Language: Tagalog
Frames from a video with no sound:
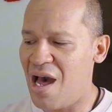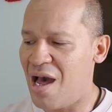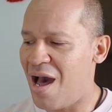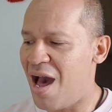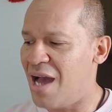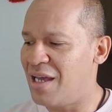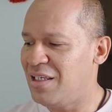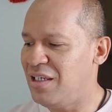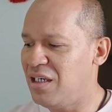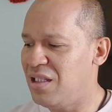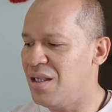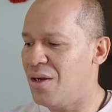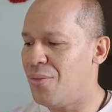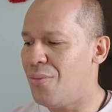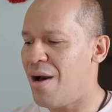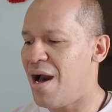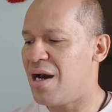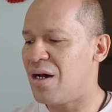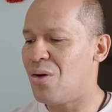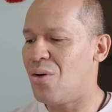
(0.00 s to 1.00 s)
Ang
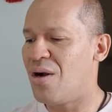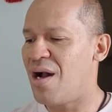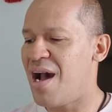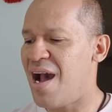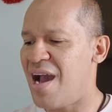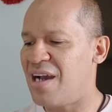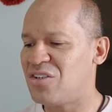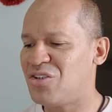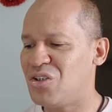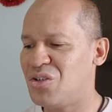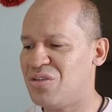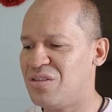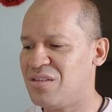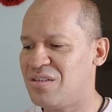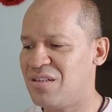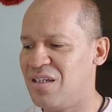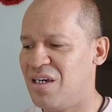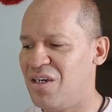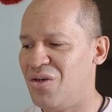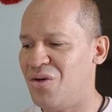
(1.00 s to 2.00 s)
ginawa kong
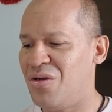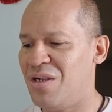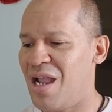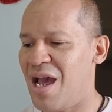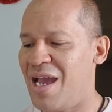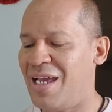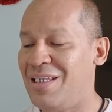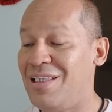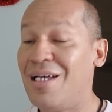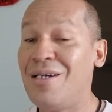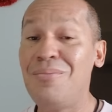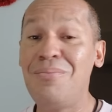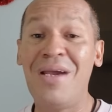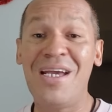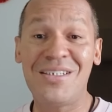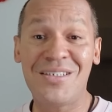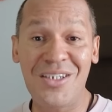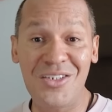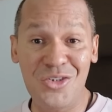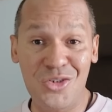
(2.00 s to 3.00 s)
actions ngayon ay
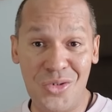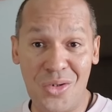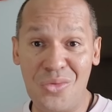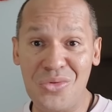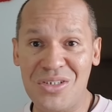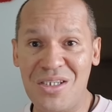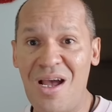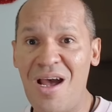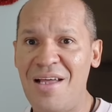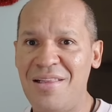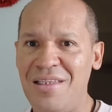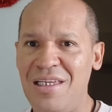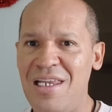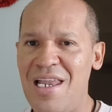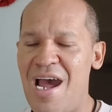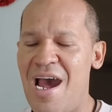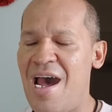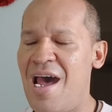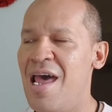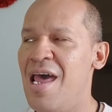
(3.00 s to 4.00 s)
nag-message ako sa
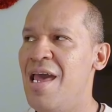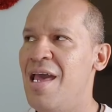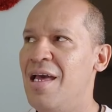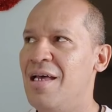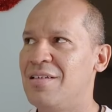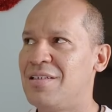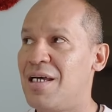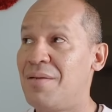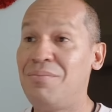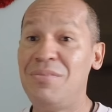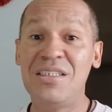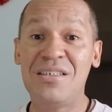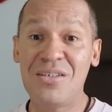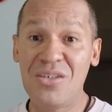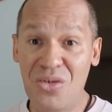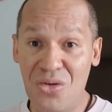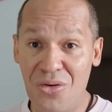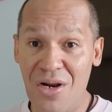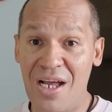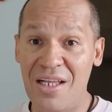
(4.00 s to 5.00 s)
kanila sa Miss
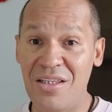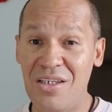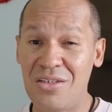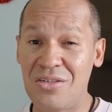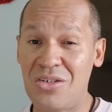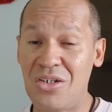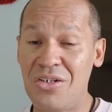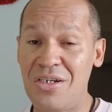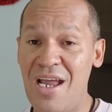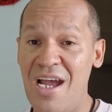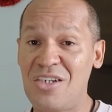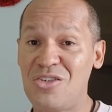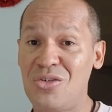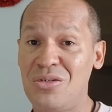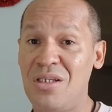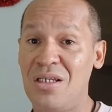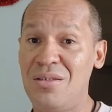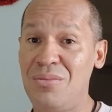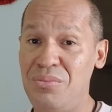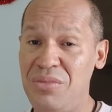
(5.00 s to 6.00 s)
Grand
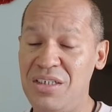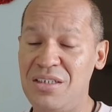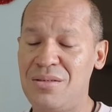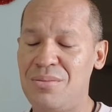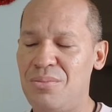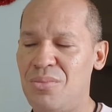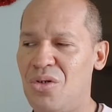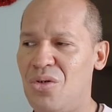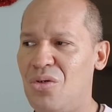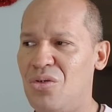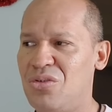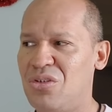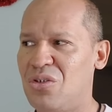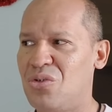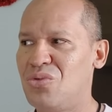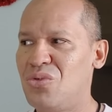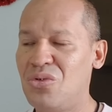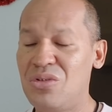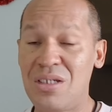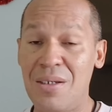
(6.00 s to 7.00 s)
International mismo. So,
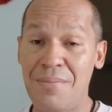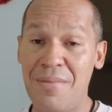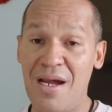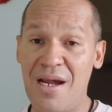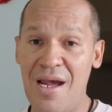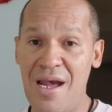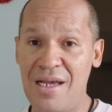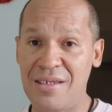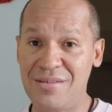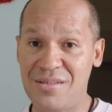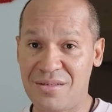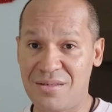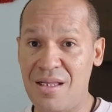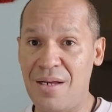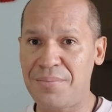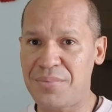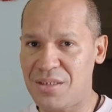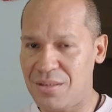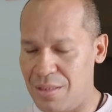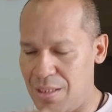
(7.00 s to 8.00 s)
do sa mga
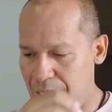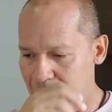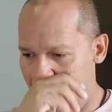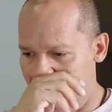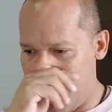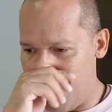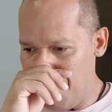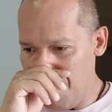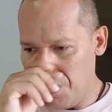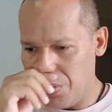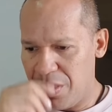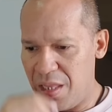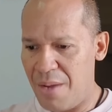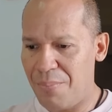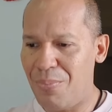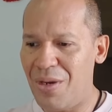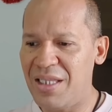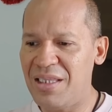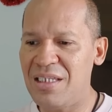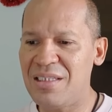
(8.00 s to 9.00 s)
stops nila na
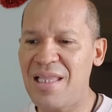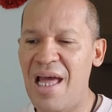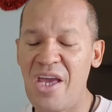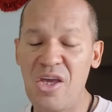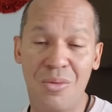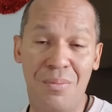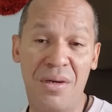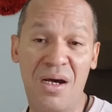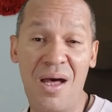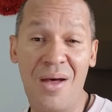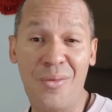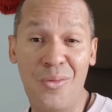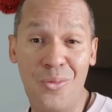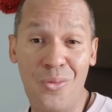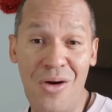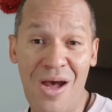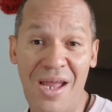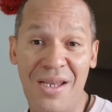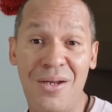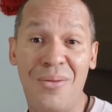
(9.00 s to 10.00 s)
pwede tayo
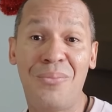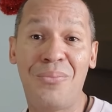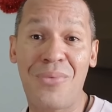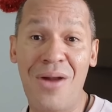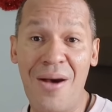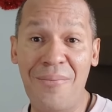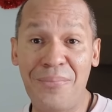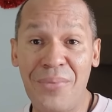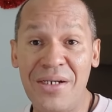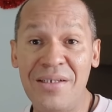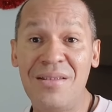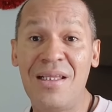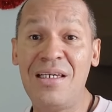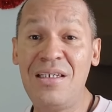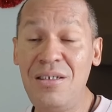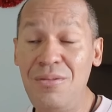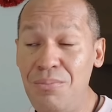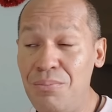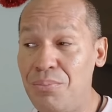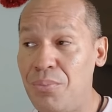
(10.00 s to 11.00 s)
makakuha ng proper na
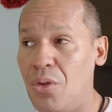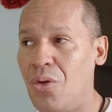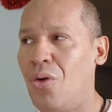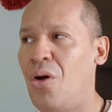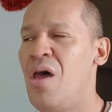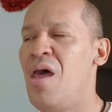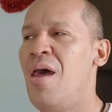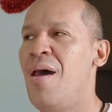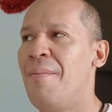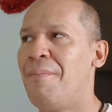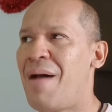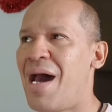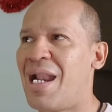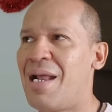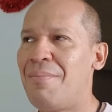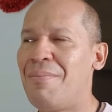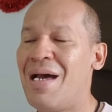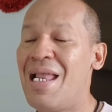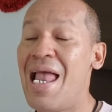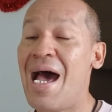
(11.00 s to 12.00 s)
info para
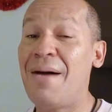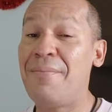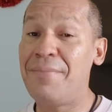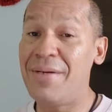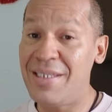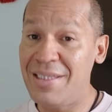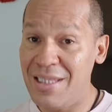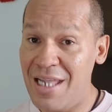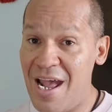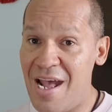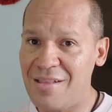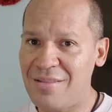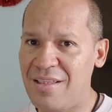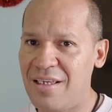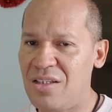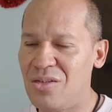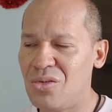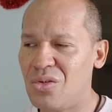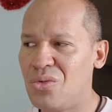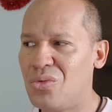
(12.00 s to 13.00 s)
malaman
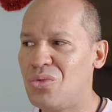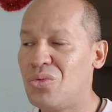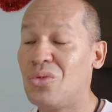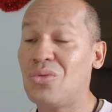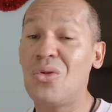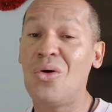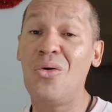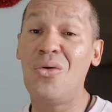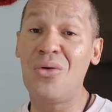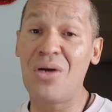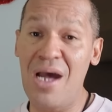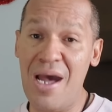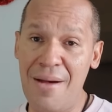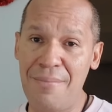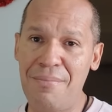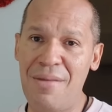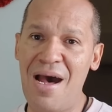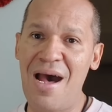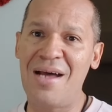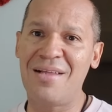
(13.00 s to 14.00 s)
natin kung totoo nga
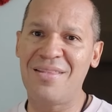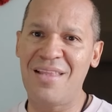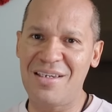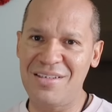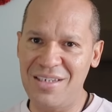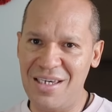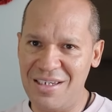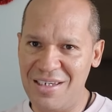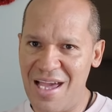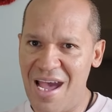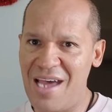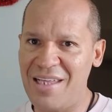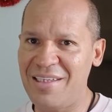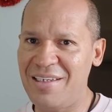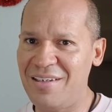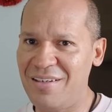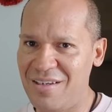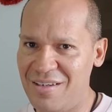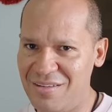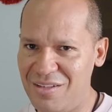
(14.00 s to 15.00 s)
ba ang
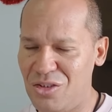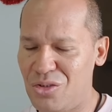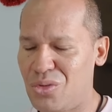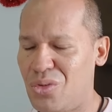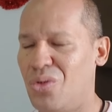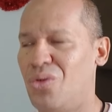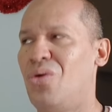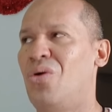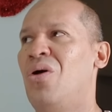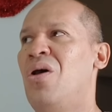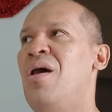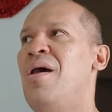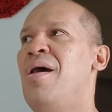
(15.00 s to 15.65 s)
nangyayaring ganito.